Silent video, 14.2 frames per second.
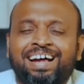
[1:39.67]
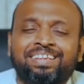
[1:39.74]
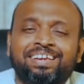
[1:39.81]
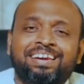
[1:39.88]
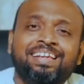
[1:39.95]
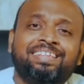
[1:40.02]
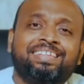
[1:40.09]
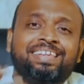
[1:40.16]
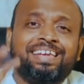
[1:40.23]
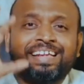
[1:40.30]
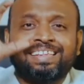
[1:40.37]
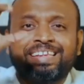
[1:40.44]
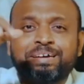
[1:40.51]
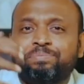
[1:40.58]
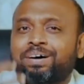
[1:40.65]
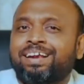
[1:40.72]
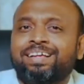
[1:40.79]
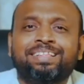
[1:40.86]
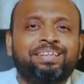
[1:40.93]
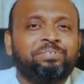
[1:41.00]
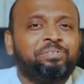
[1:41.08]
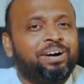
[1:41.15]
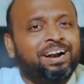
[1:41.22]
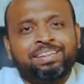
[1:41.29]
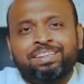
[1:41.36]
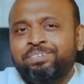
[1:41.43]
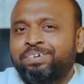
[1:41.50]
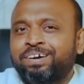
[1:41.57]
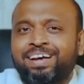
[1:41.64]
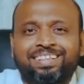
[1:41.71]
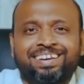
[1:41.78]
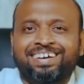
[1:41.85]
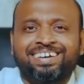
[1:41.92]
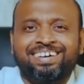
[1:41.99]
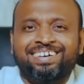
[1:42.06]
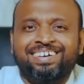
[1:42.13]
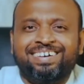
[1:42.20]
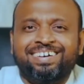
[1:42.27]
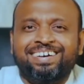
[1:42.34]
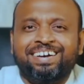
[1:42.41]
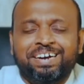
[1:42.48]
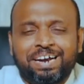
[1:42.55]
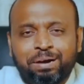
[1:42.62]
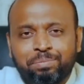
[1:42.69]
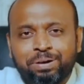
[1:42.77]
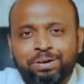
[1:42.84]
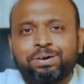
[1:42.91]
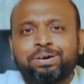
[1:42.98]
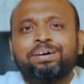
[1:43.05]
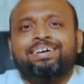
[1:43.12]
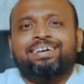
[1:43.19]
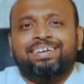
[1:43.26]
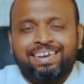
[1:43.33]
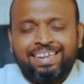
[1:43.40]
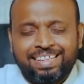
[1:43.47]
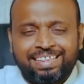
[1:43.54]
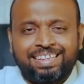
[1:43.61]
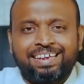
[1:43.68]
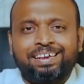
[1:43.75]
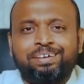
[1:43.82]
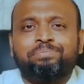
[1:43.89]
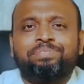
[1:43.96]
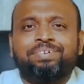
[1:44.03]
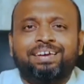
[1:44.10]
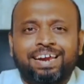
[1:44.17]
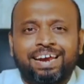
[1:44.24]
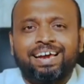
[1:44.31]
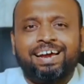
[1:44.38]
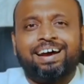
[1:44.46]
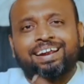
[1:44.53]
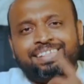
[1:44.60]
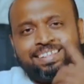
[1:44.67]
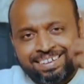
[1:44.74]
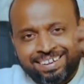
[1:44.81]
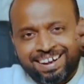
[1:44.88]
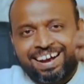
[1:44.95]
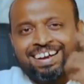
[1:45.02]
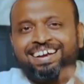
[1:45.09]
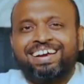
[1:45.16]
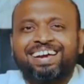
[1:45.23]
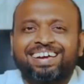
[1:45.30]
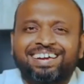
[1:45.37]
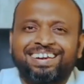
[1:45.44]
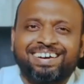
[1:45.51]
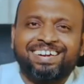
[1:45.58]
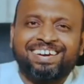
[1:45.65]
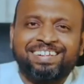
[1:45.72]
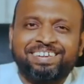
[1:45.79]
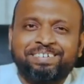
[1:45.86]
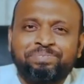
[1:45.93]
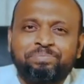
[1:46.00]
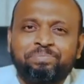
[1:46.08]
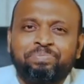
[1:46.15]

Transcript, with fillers: அந்த நித்தியத்தை மறந்து வாழ்ந்து விடாதீர்கள் நமக்கு நித்தியம் நிலையானது அங்கே இருக்கிறது